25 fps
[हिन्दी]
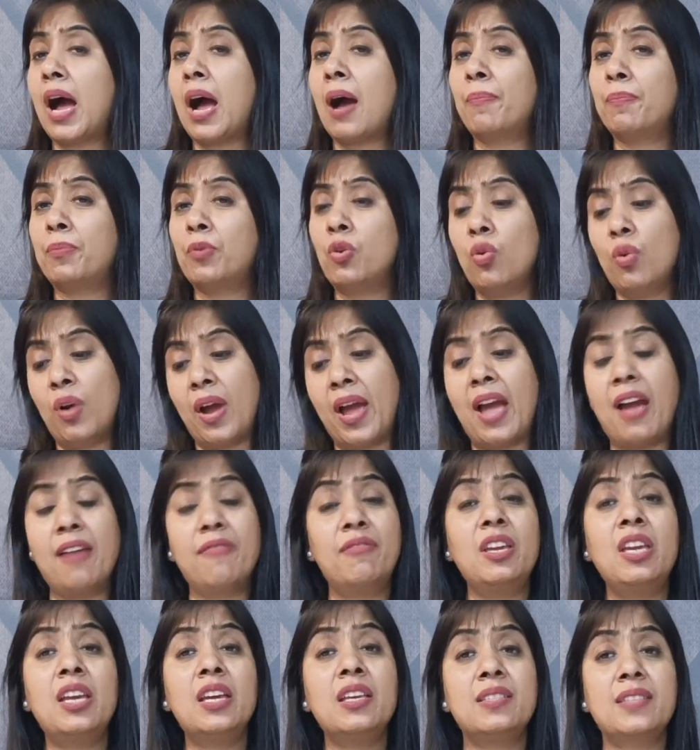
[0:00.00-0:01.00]
आपको
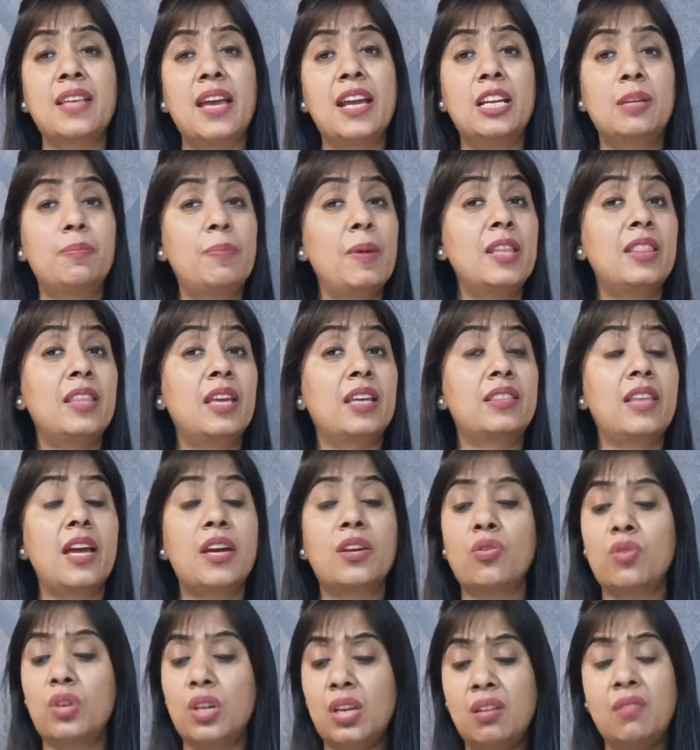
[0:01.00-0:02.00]
हैवी साइड पे ही दिखता
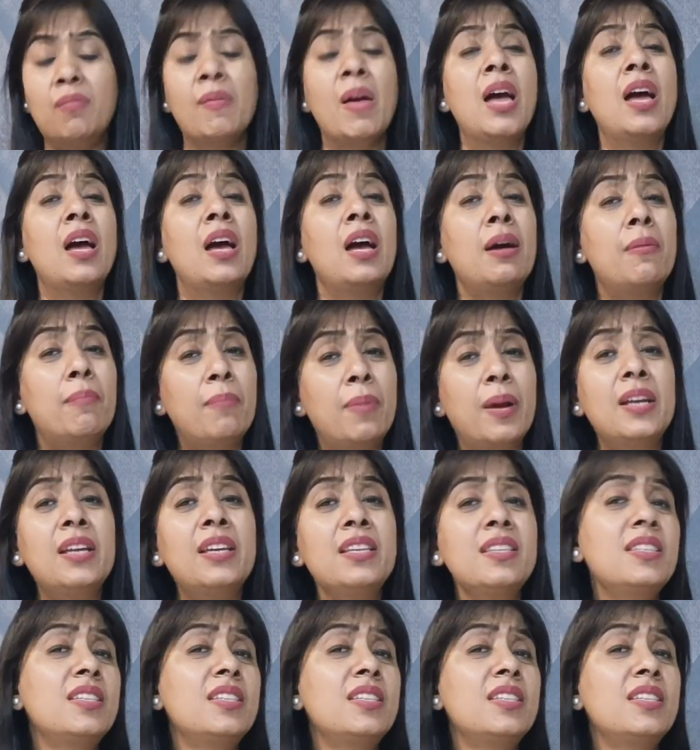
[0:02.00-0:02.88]
है क्योंकि बड़ी